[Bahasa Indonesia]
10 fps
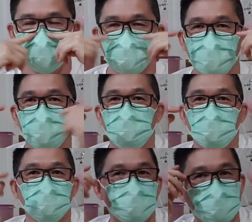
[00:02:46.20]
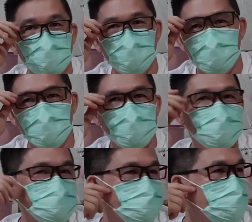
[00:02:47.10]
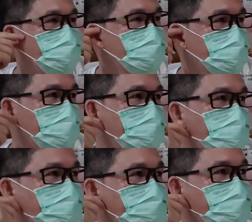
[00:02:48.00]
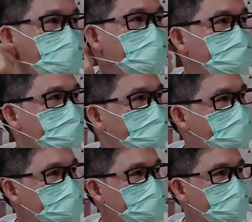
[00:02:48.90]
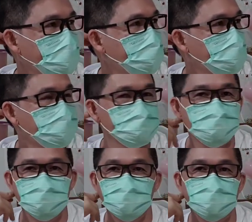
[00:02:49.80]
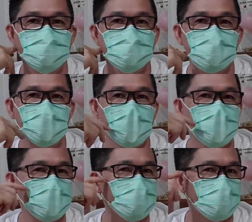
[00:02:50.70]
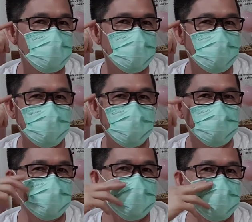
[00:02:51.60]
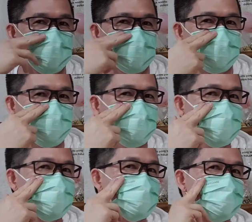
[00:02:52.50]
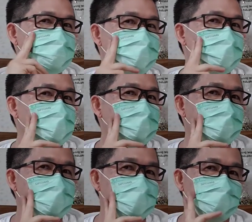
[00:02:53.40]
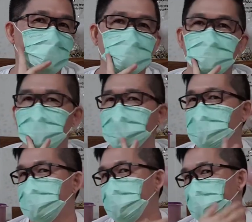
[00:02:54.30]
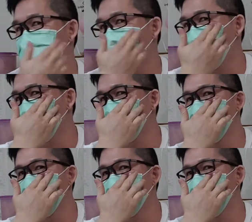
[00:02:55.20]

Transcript: jadi bentuknya seperti ini untuk earloopnya itu rasanya nyaman nggak terlalu ketat nggak terlalu terlalu kendor jadi pas untuk di saya